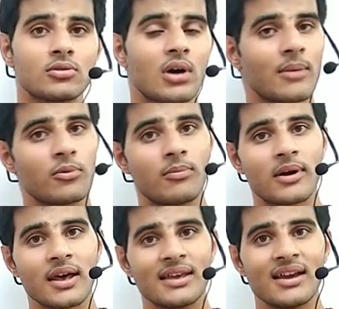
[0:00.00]
तो आपको
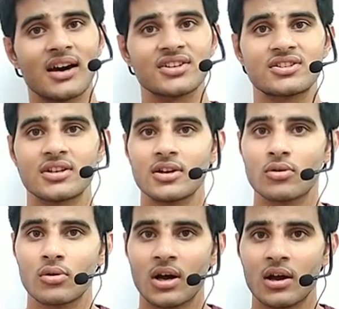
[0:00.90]
बड़ा ही आश्चर्य
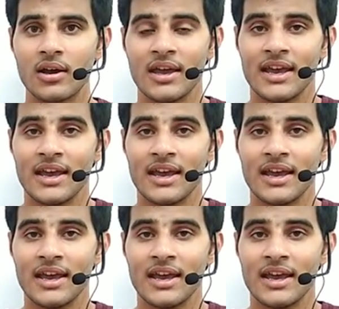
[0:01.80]
होगा